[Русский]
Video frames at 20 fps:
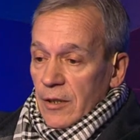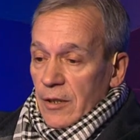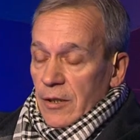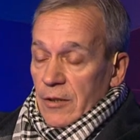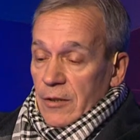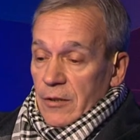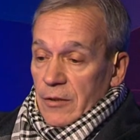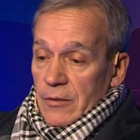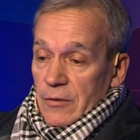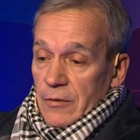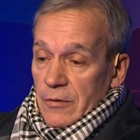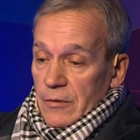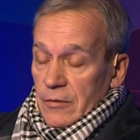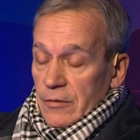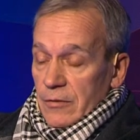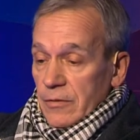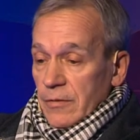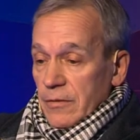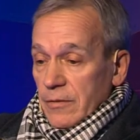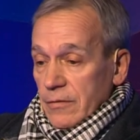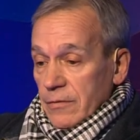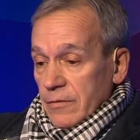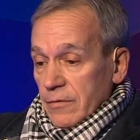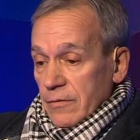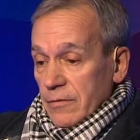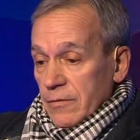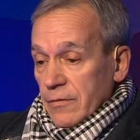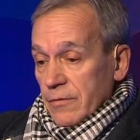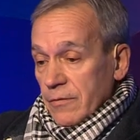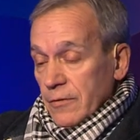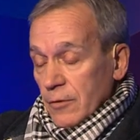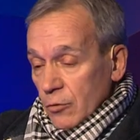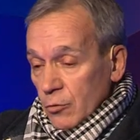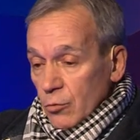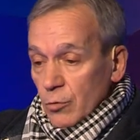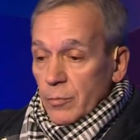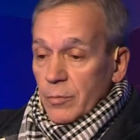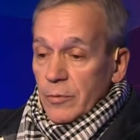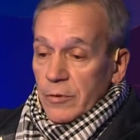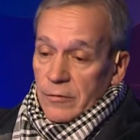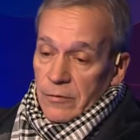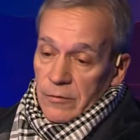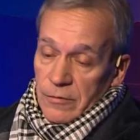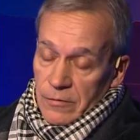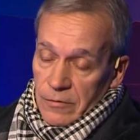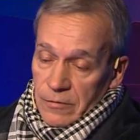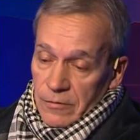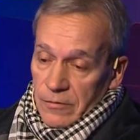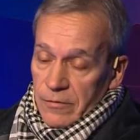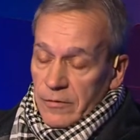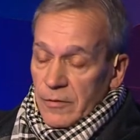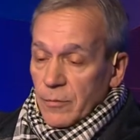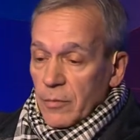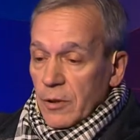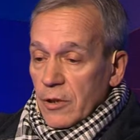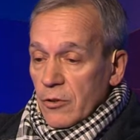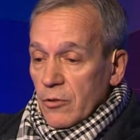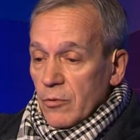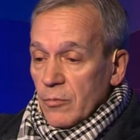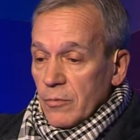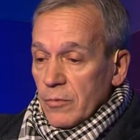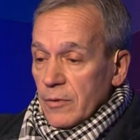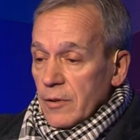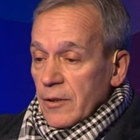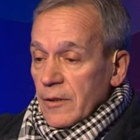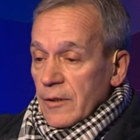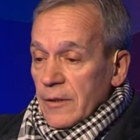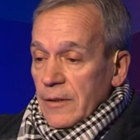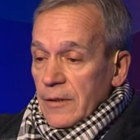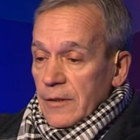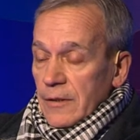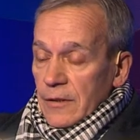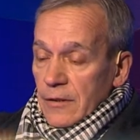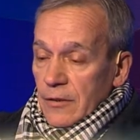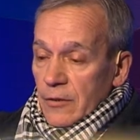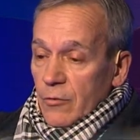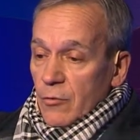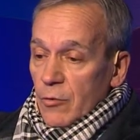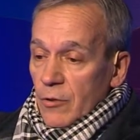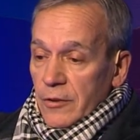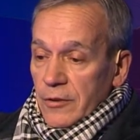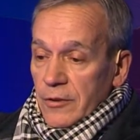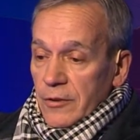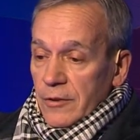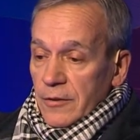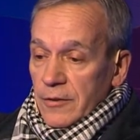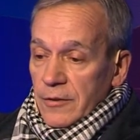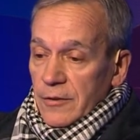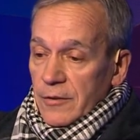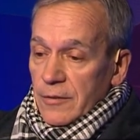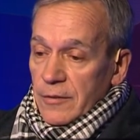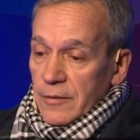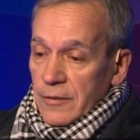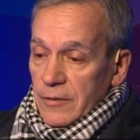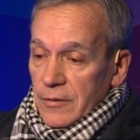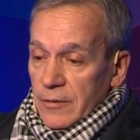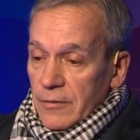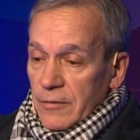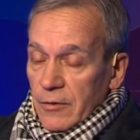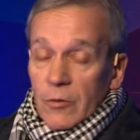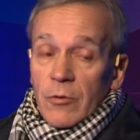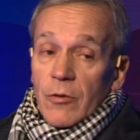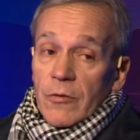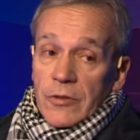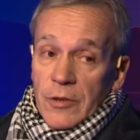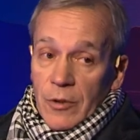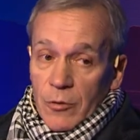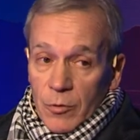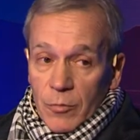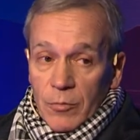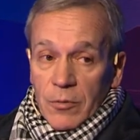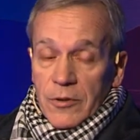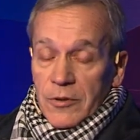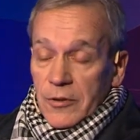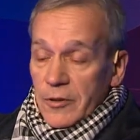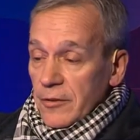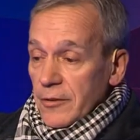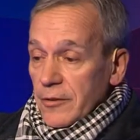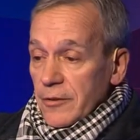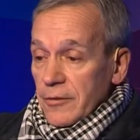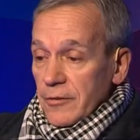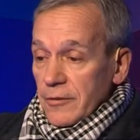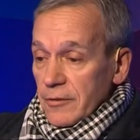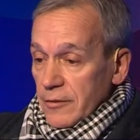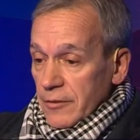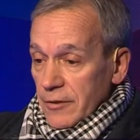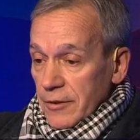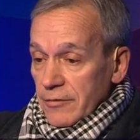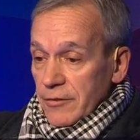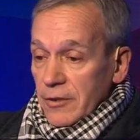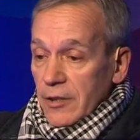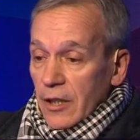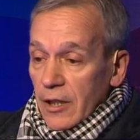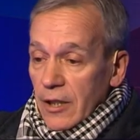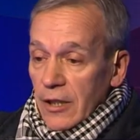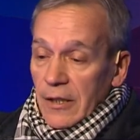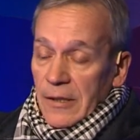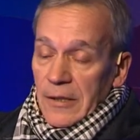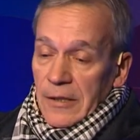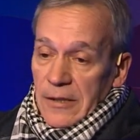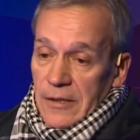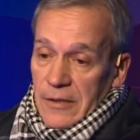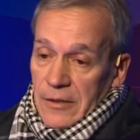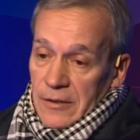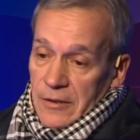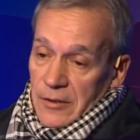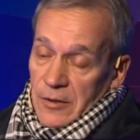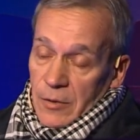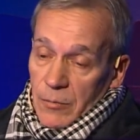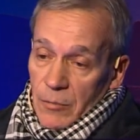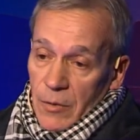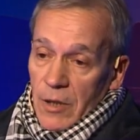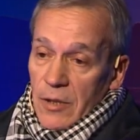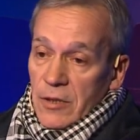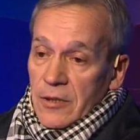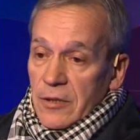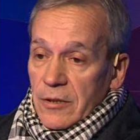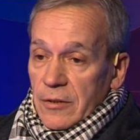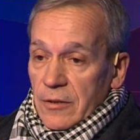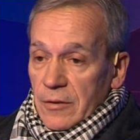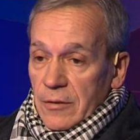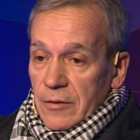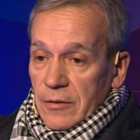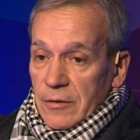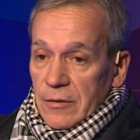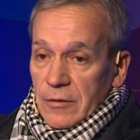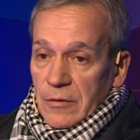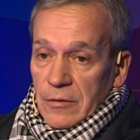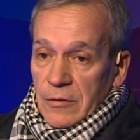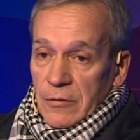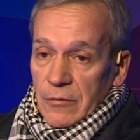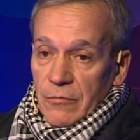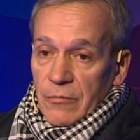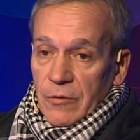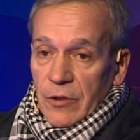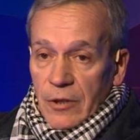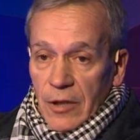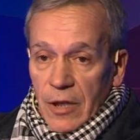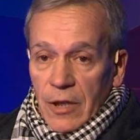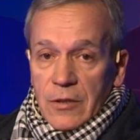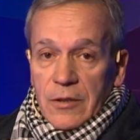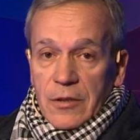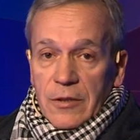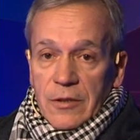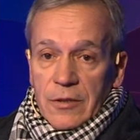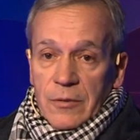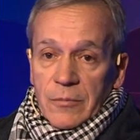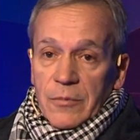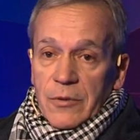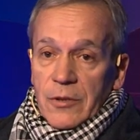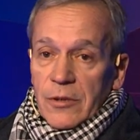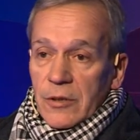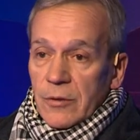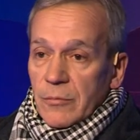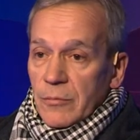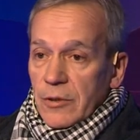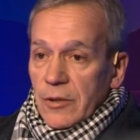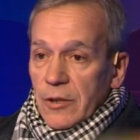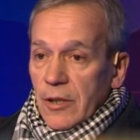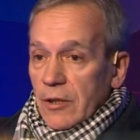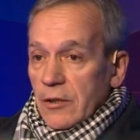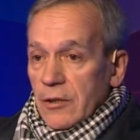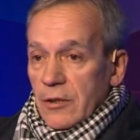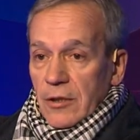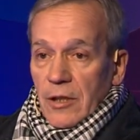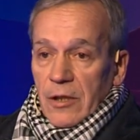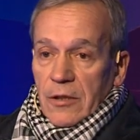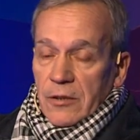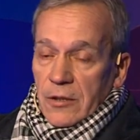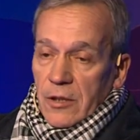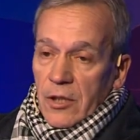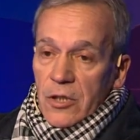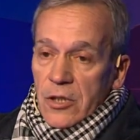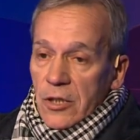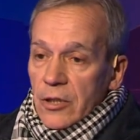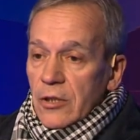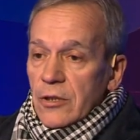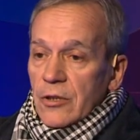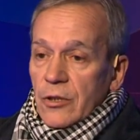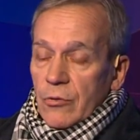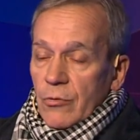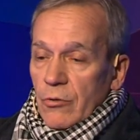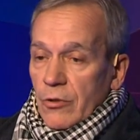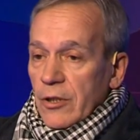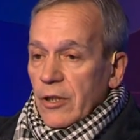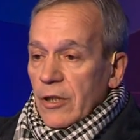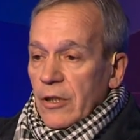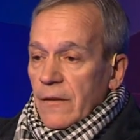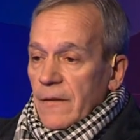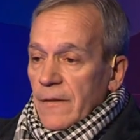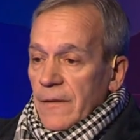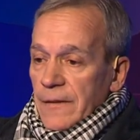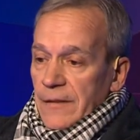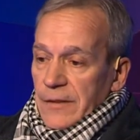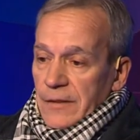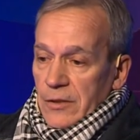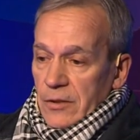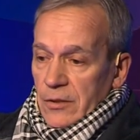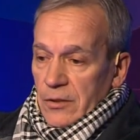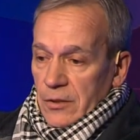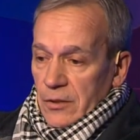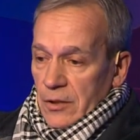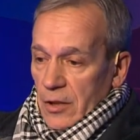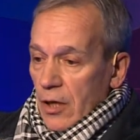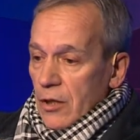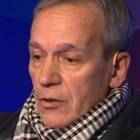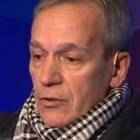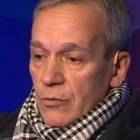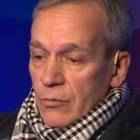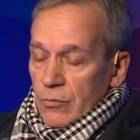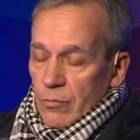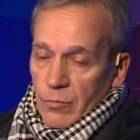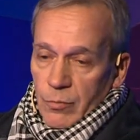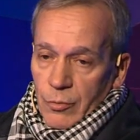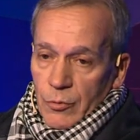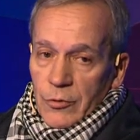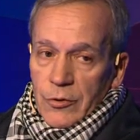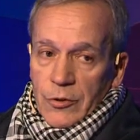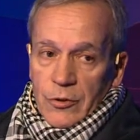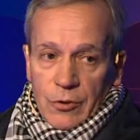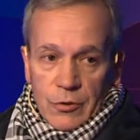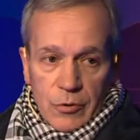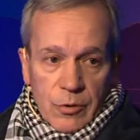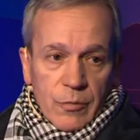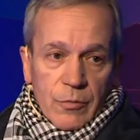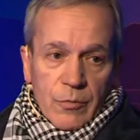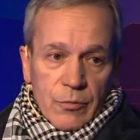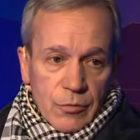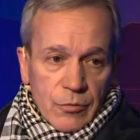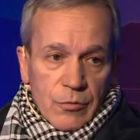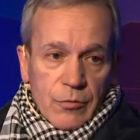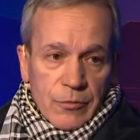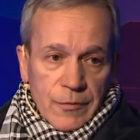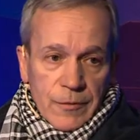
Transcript: В клубе, в небольшом городе Свердловской области а. Э, Ревда, занимался и увлекался этим делом. И как-то так сложилось, что я сразу понял, что я буду